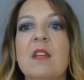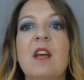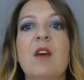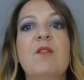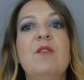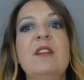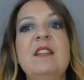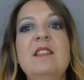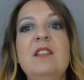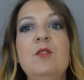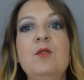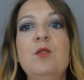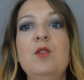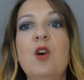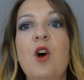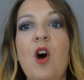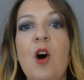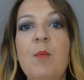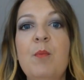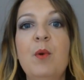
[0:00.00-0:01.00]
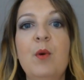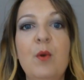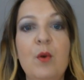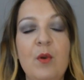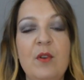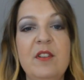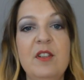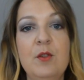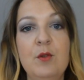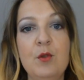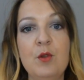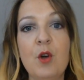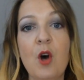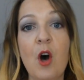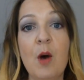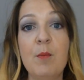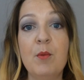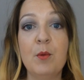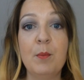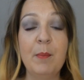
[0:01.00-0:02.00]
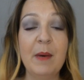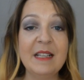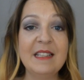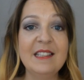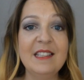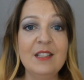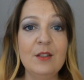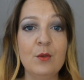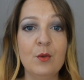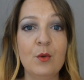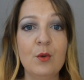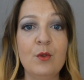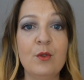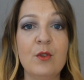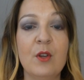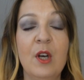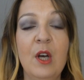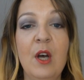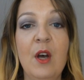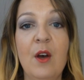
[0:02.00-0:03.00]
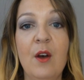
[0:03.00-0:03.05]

En fait, c'est une robe, euh, c'est une robe patineuse.